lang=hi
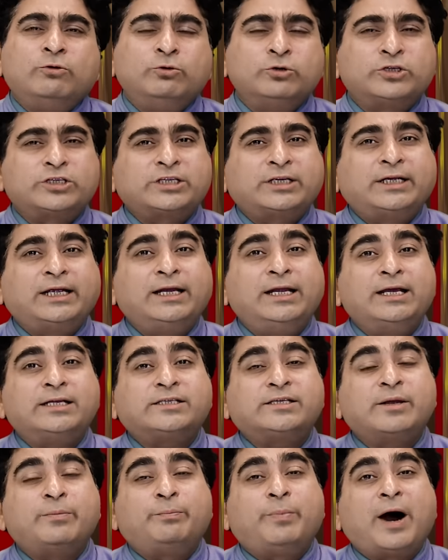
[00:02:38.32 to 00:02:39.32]
उस किले
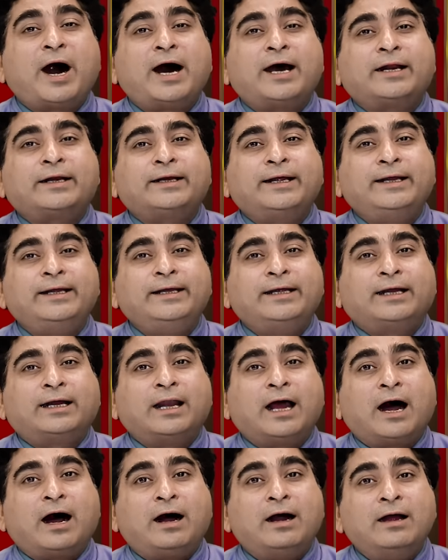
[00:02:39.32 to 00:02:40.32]
से बाहर नहीं
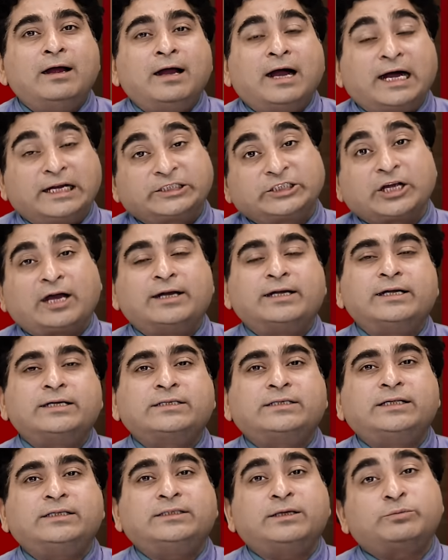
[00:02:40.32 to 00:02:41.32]
निकला
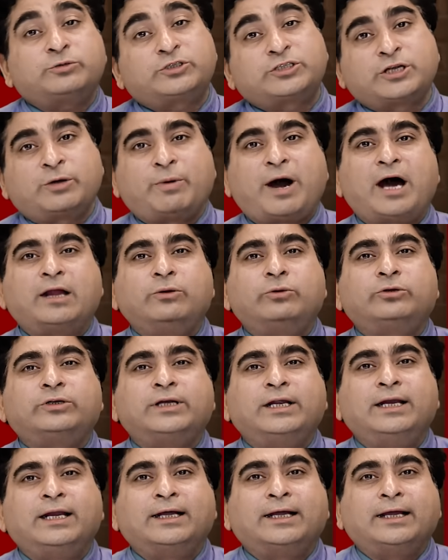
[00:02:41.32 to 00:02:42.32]
अचानक से जब सवाल
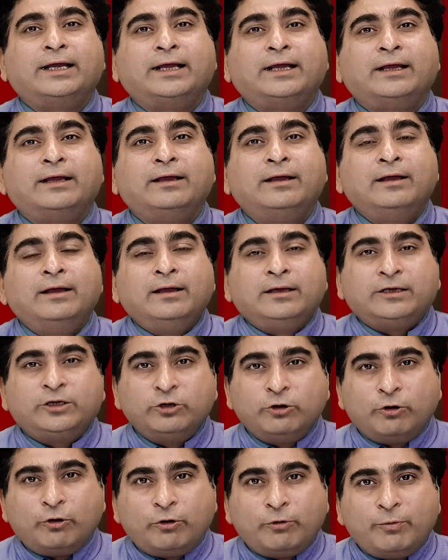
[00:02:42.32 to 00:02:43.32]
उठने लगे
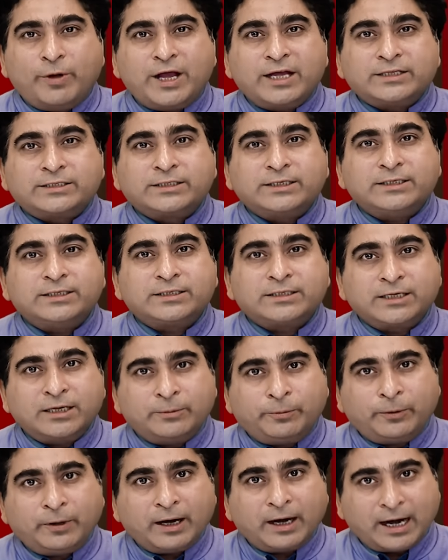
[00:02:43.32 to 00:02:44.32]
कि ओवैसी
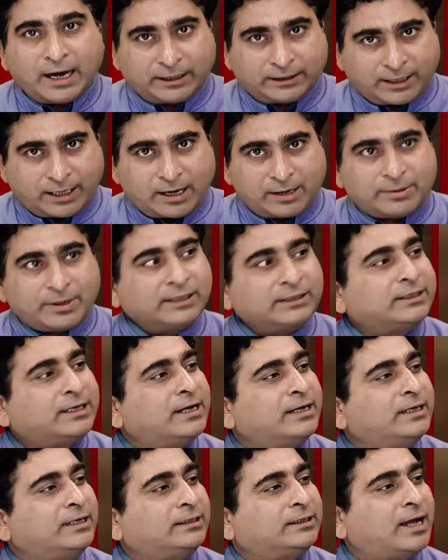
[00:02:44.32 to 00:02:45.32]
सिर्फ हैदराबाद
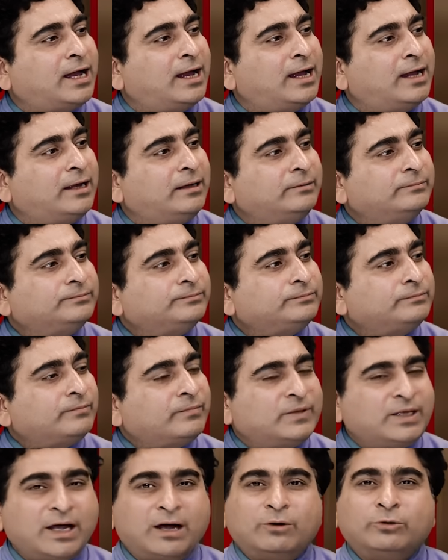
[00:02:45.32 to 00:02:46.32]
का नेता है
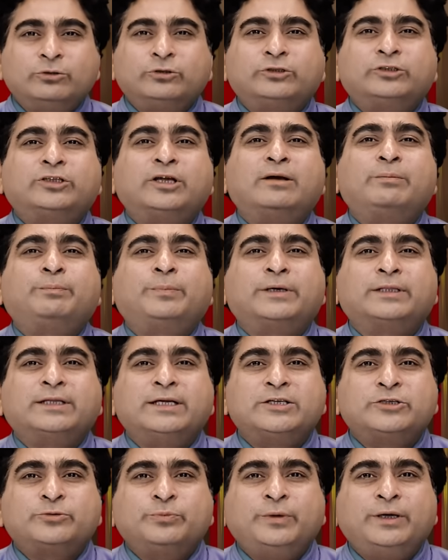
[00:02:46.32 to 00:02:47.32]
या उत्तर
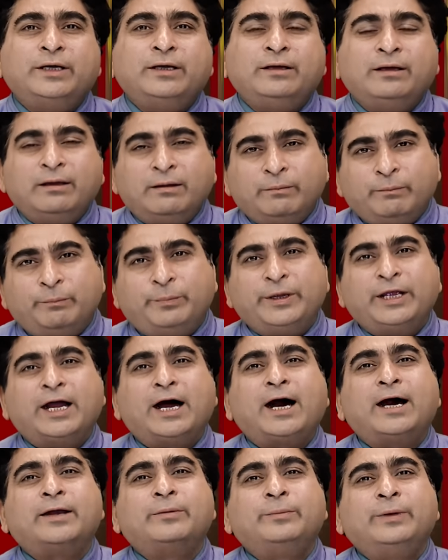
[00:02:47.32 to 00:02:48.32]
प्रदेश में
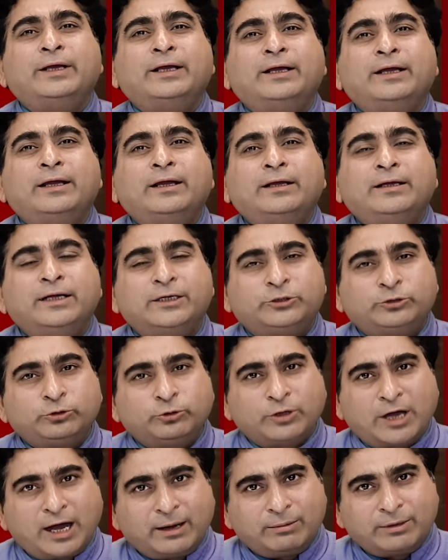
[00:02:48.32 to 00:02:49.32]
बिहार में ये
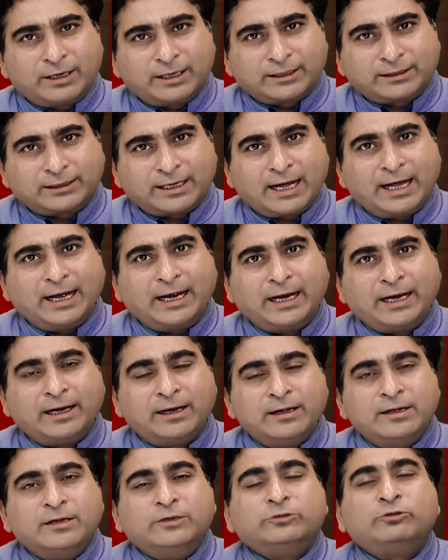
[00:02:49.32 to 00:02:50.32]
चुनाव लड़ता है
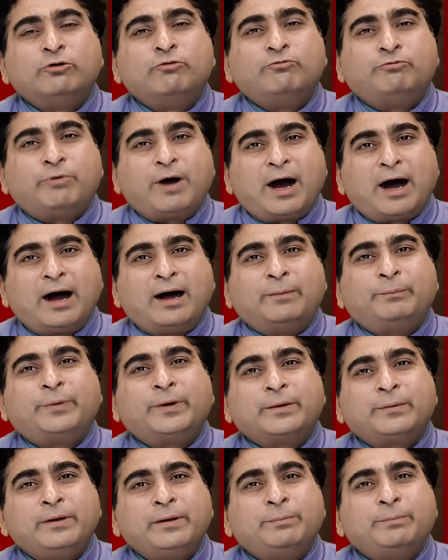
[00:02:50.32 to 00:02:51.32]
तो वहाँ
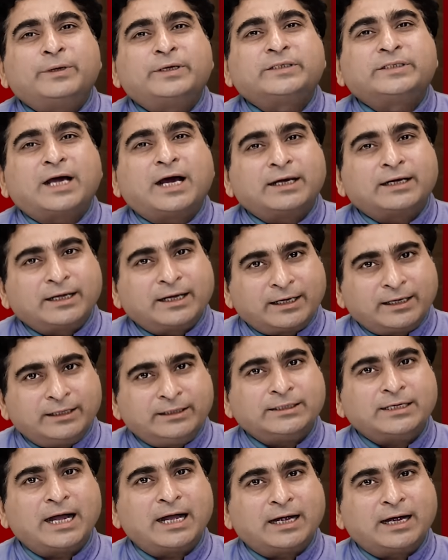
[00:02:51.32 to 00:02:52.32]
पर भी प्रचार करने
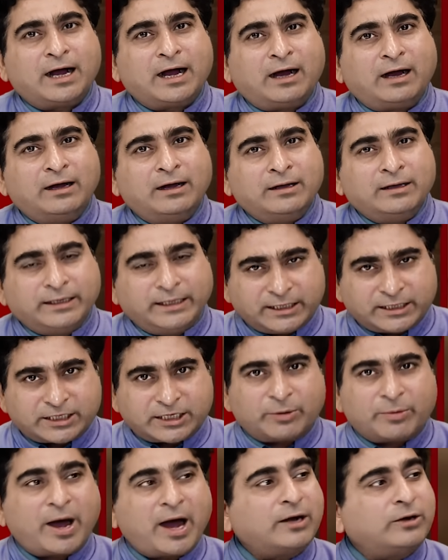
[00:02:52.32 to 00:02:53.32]
जाएगा ये
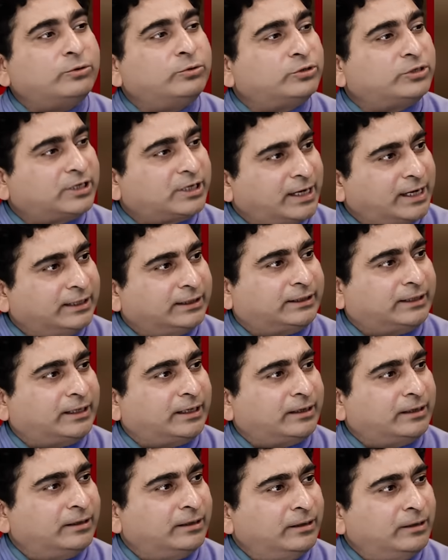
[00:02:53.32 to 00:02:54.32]
सवाल उठ रहे थे
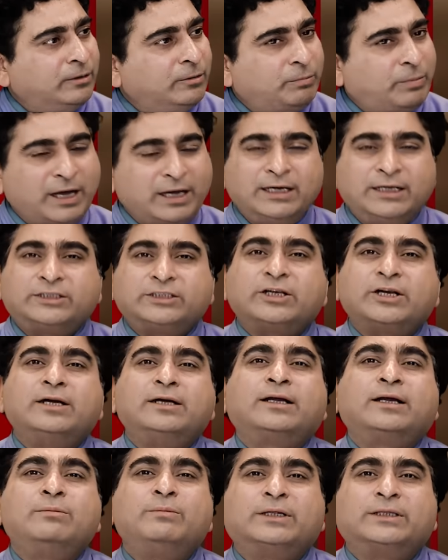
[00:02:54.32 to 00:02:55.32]
हम्म। पहले
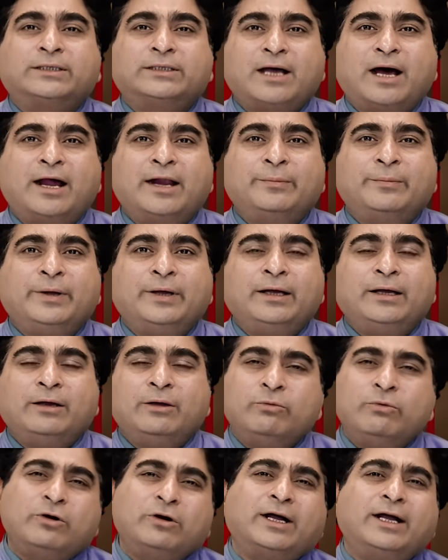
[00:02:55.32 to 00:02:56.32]
चरण के मतदान
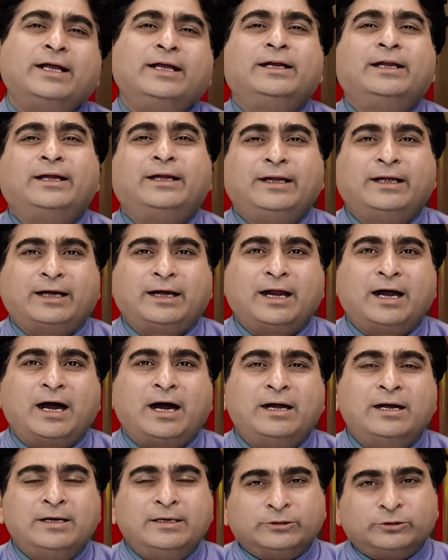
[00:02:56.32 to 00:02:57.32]
में वो कहीं नहीं
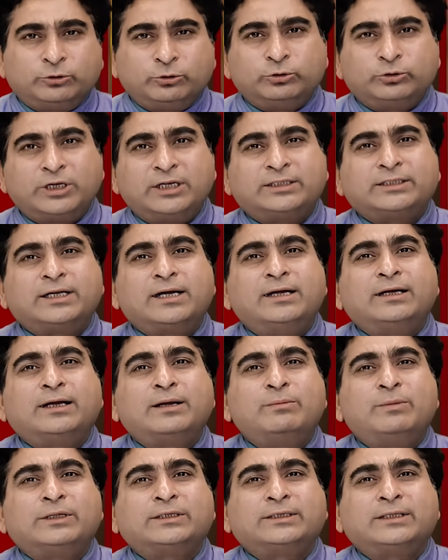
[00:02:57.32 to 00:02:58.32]
निकला दूसरे चरण
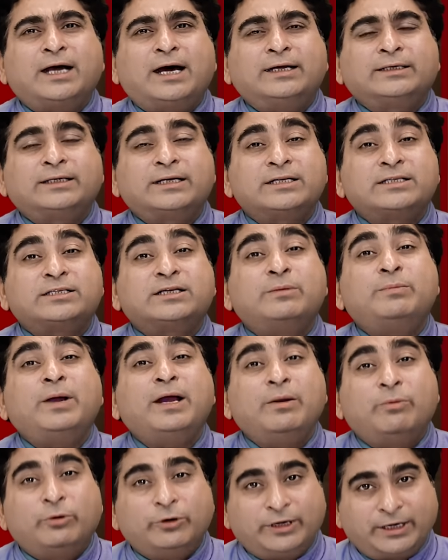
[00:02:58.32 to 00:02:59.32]
के मतदान के
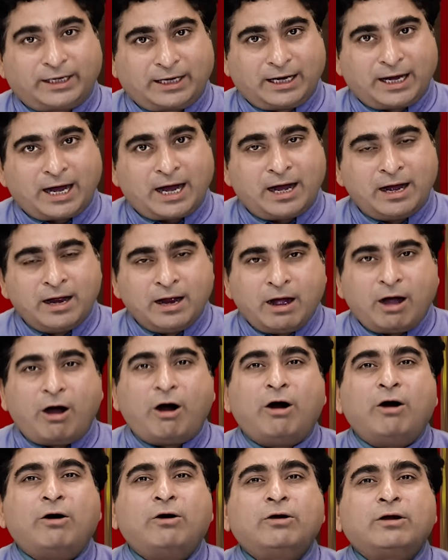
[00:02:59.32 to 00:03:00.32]
समय वो निकला
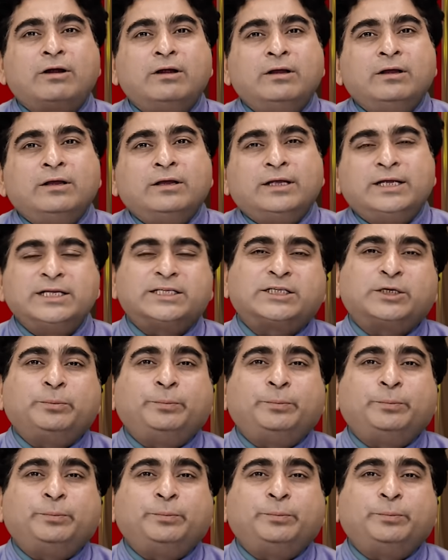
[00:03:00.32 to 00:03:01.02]
और इस